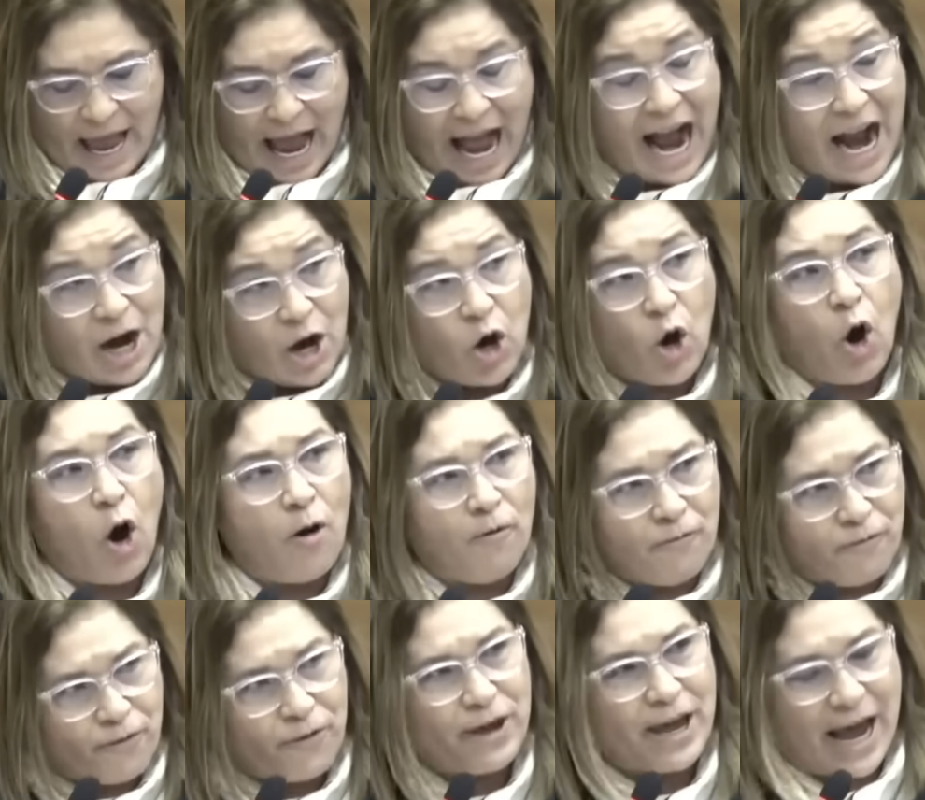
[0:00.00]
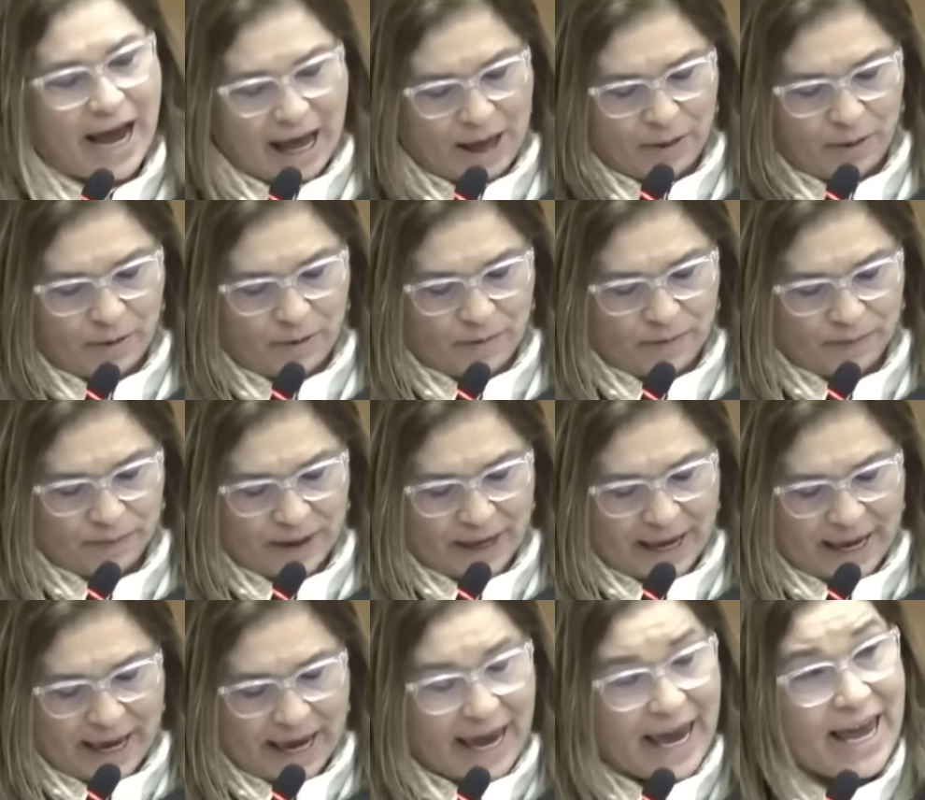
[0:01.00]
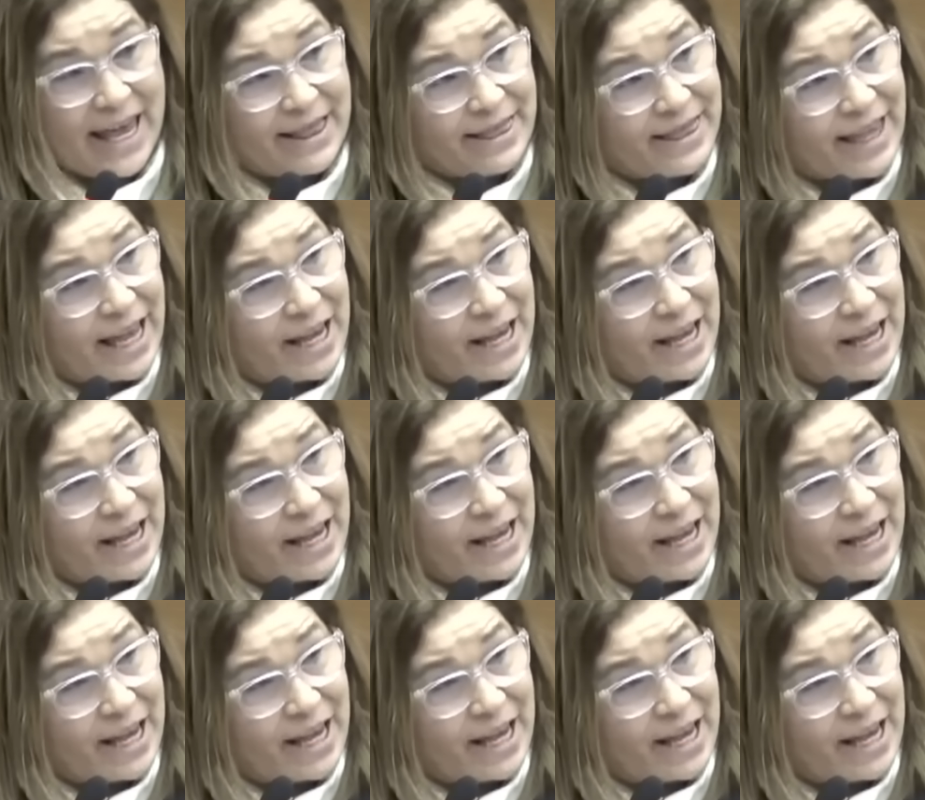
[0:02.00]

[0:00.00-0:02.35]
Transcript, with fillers: han confiado en